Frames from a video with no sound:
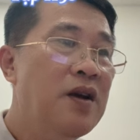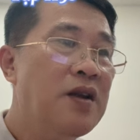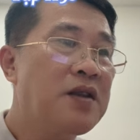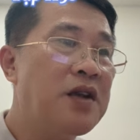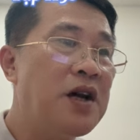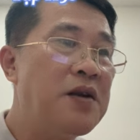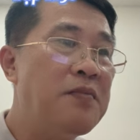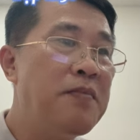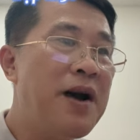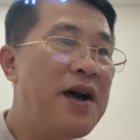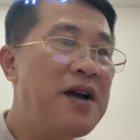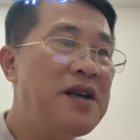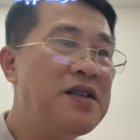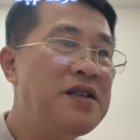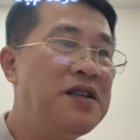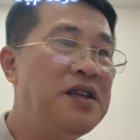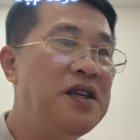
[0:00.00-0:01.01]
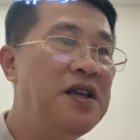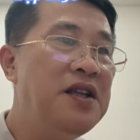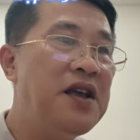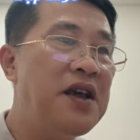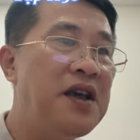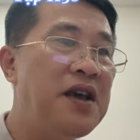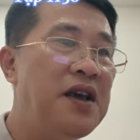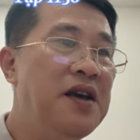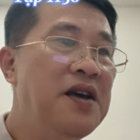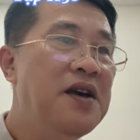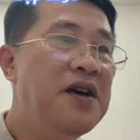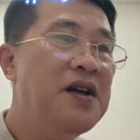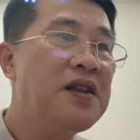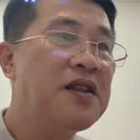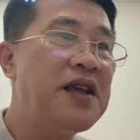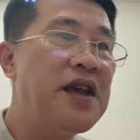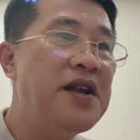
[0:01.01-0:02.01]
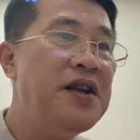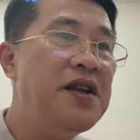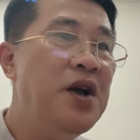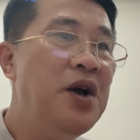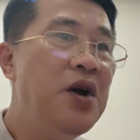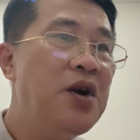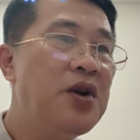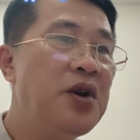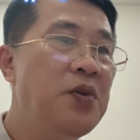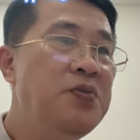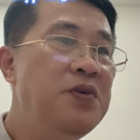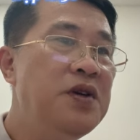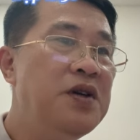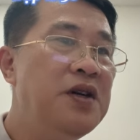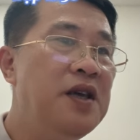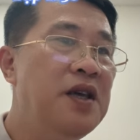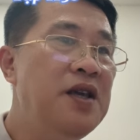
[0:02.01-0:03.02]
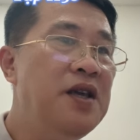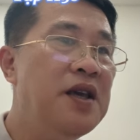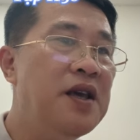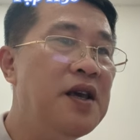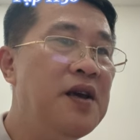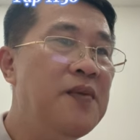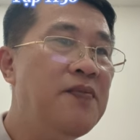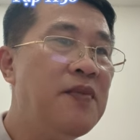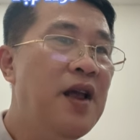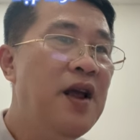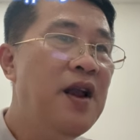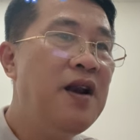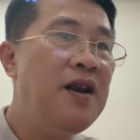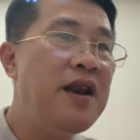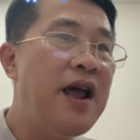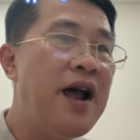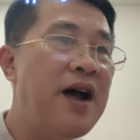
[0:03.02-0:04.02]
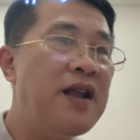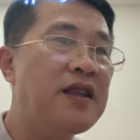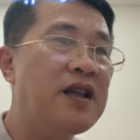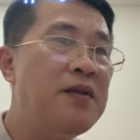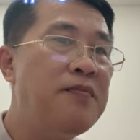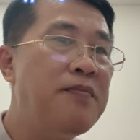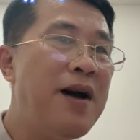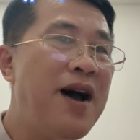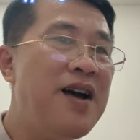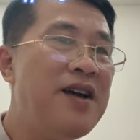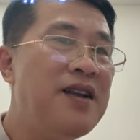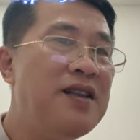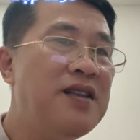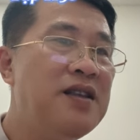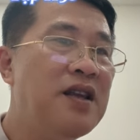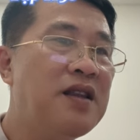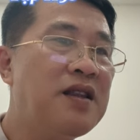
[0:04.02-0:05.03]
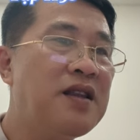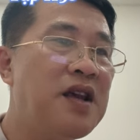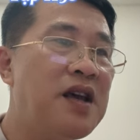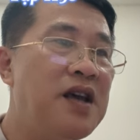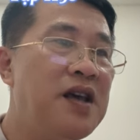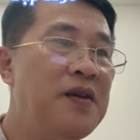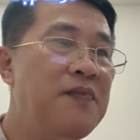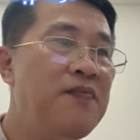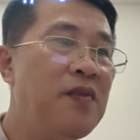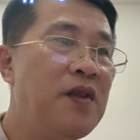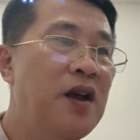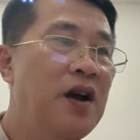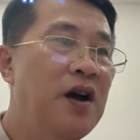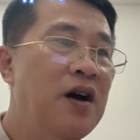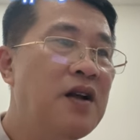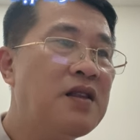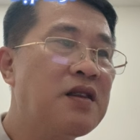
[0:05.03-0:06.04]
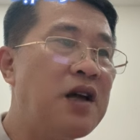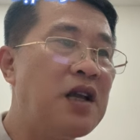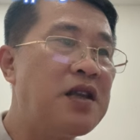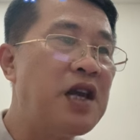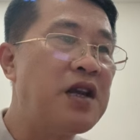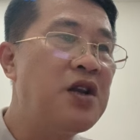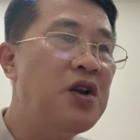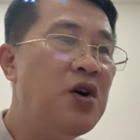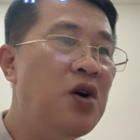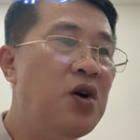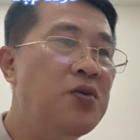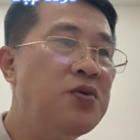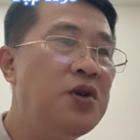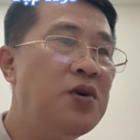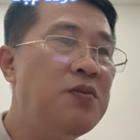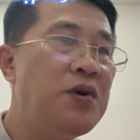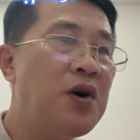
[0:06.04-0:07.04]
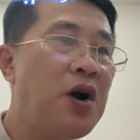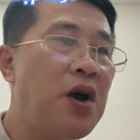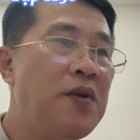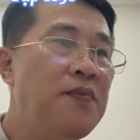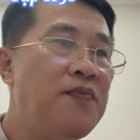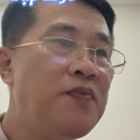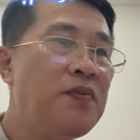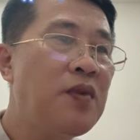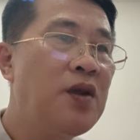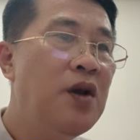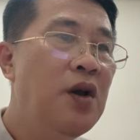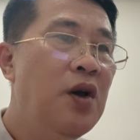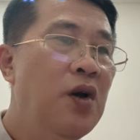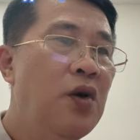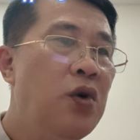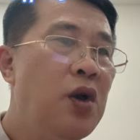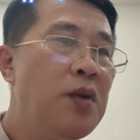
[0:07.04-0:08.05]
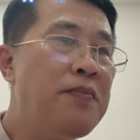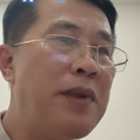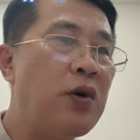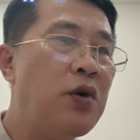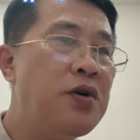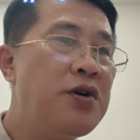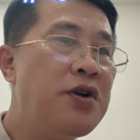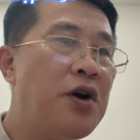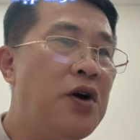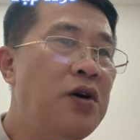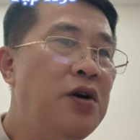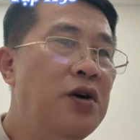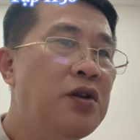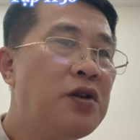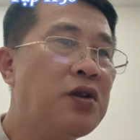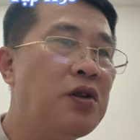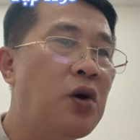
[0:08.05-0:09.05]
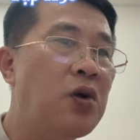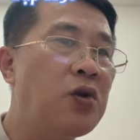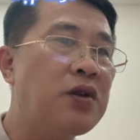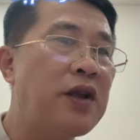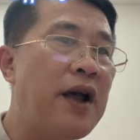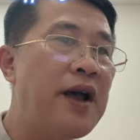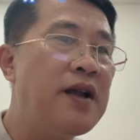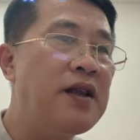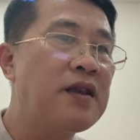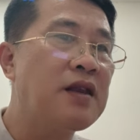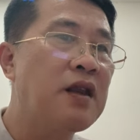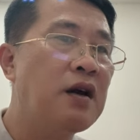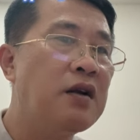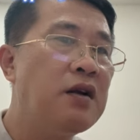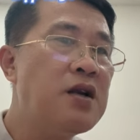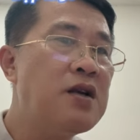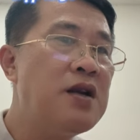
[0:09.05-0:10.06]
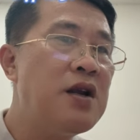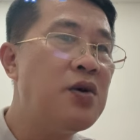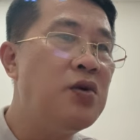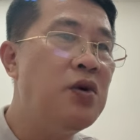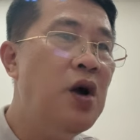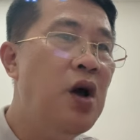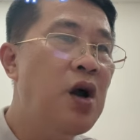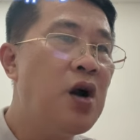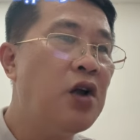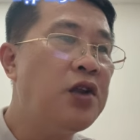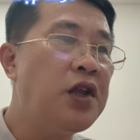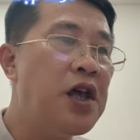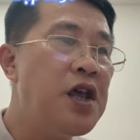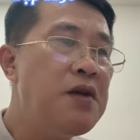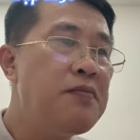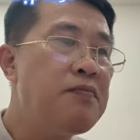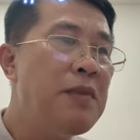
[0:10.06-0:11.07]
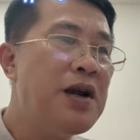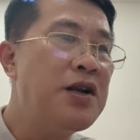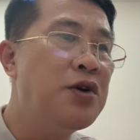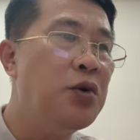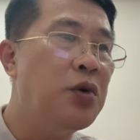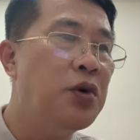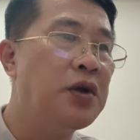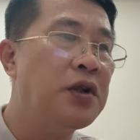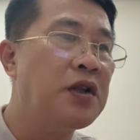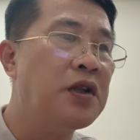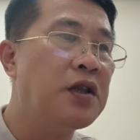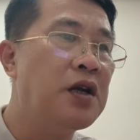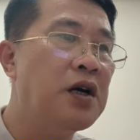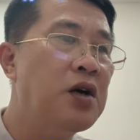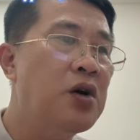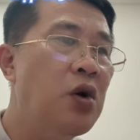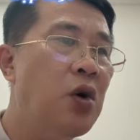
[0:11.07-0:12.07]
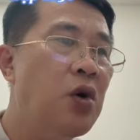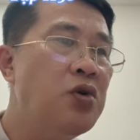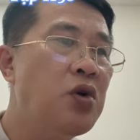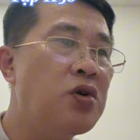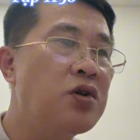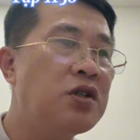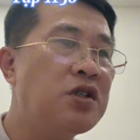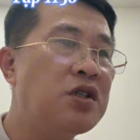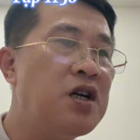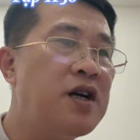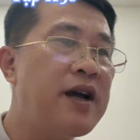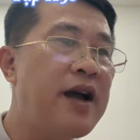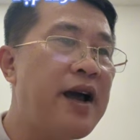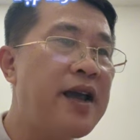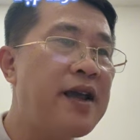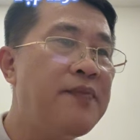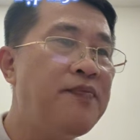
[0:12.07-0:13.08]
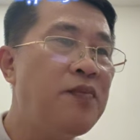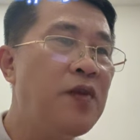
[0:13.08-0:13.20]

Thần ma chi thể, tên đúng như ý nghĩa là thần ma nhất thể. Thần dịch ông Dung nói, nét mặt của nó tồn tại từ rất lâu, có thể bắt nguồn từ hỗn độn sơ khai.